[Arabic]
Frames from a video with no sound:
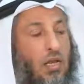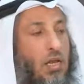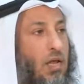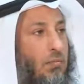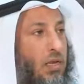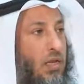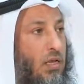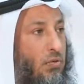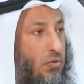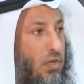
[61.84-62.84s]
لنا من
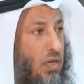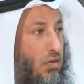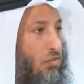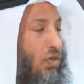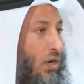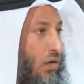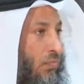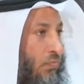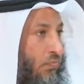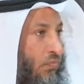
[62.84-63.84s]
لدنك نصيرا
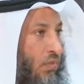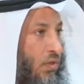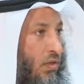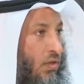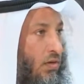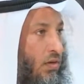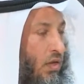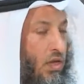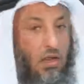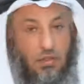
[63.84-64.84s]

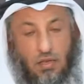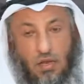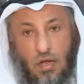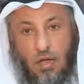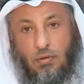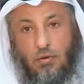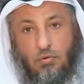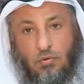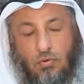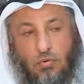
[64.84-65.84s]
الذين
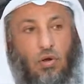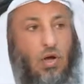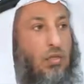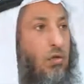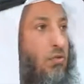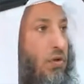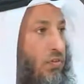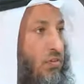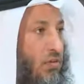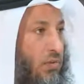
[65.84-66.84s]
امنوا يقاتلون
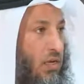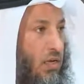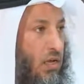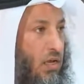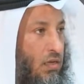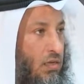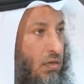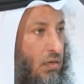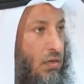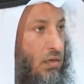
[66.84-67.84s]
في سبيل الله
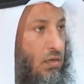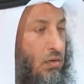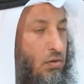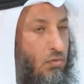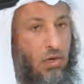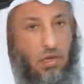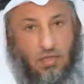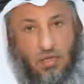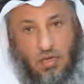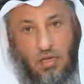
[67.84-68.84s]

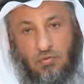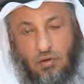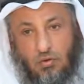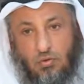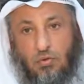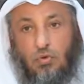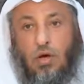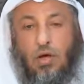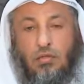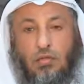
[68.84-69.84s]
والذين كفروا
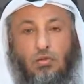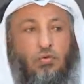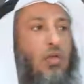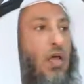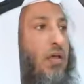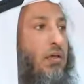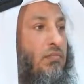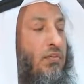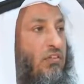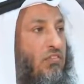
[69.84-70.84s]
يقاتلون
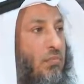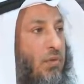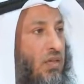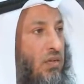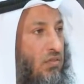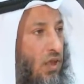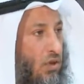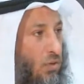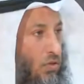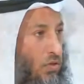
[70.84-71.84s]
في سبيل
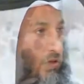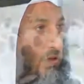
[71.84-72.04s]
الطاغوت